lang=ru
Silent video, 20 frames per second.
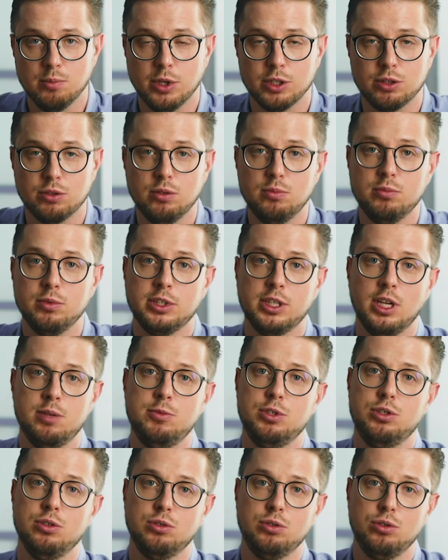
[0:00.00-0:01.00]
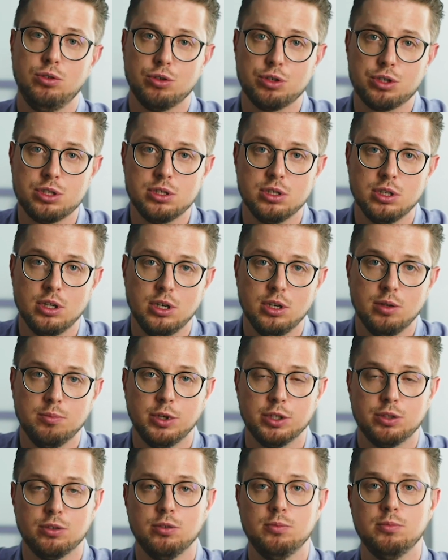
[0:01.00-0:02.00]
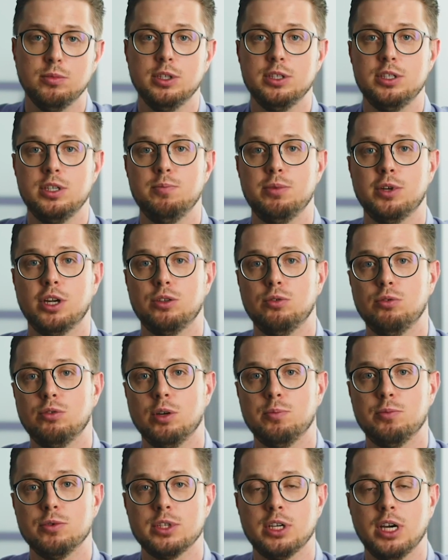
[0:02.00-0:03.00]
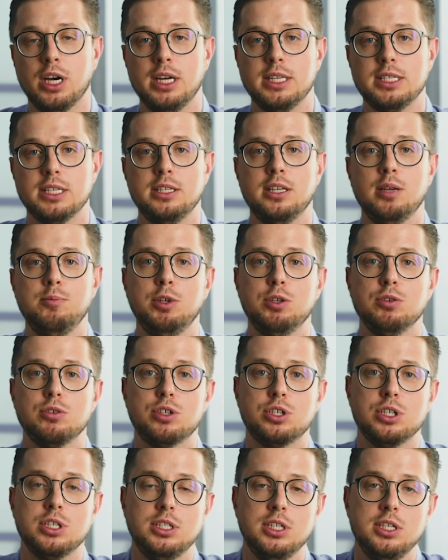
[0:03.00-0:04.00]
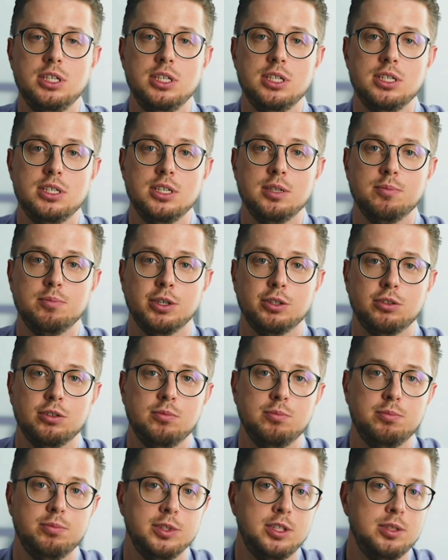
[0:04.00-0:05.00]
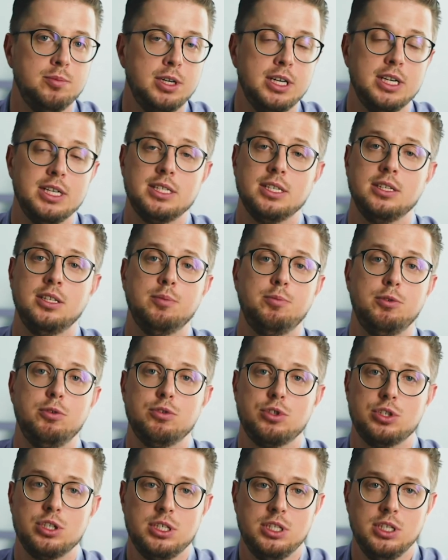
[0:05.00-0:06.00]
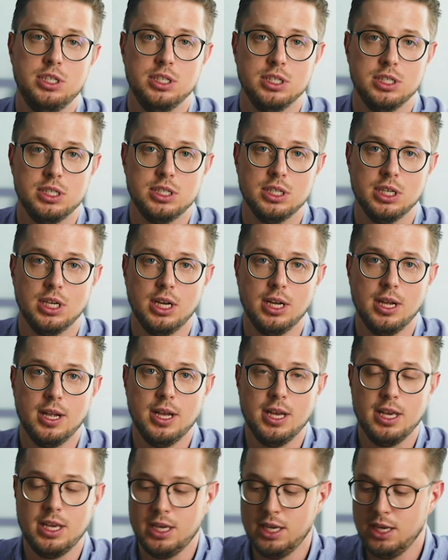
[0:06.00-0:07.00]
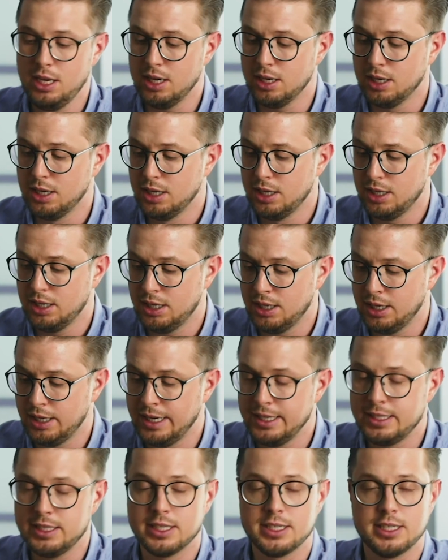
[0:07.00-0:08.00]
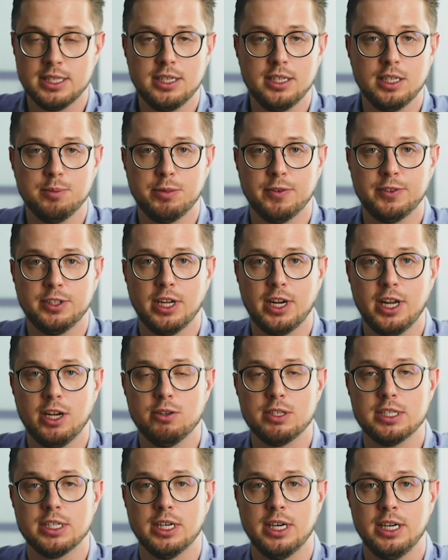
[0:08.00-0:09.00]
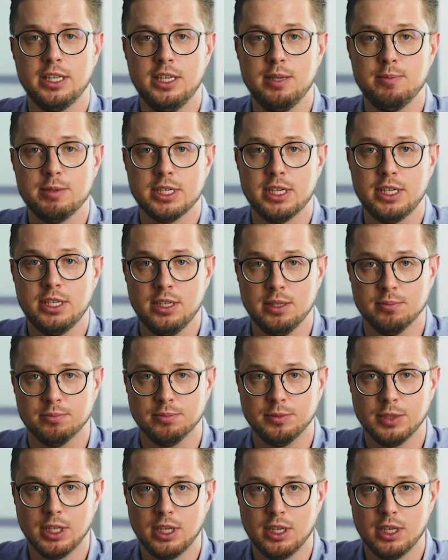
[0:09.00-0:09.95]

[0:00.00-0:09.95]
потом там идет дождь, потом температура опускается до минус 60, потом поднимается до плюс 60. И а, эти циклы повторяются одним за одним.